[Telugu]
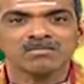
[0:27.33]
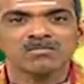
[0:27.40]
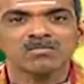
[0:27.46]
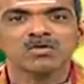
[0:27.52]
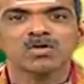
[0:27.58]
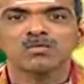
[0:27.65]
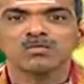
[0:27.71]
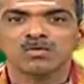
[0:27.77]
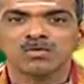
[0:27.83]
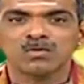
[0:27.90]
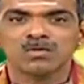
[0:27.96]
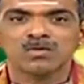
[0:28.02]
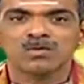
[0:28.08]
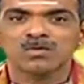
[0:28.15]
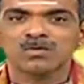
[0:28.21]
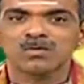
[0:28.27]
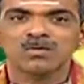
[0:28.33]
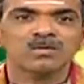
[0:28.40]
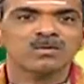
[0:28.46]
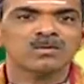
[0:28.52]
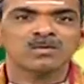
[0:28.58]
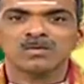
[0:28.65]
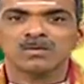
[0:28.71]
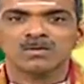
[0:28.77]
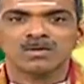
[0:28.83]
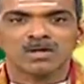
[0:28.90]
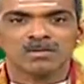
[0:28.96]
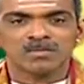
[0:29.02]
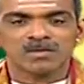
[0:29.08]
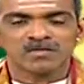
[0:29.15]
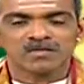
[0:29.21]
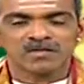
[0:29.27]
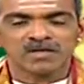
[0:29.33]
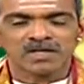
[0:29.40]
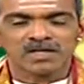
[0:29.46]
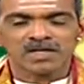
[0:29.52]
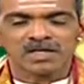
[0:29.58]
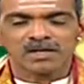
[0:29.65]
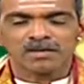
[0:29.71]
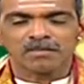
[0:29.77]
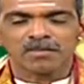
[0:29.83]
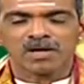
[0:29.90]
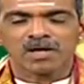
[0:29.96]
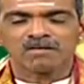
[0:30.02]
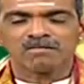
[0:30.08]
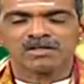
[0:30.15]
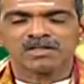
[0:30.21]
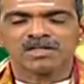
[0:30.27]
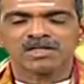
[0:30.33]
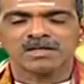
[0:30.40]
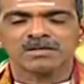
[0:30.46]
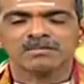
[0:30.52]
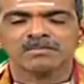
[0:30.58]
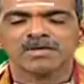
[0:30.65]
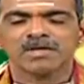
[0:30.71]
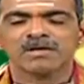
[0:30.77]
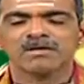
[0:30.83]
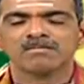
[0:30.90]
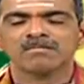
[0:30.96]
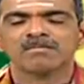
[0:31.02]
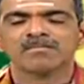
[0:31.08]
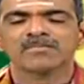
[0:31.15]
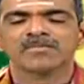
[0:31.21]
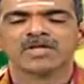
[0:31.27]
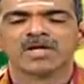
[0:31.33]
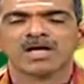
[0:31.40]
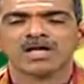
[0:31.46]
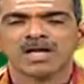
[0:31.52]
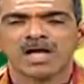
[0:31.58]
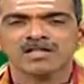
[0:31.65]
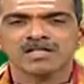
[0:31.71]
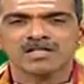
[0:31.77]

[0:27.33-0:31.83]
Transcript: నమో నమ శంకర పార్వతీభ్యాం అని ఆది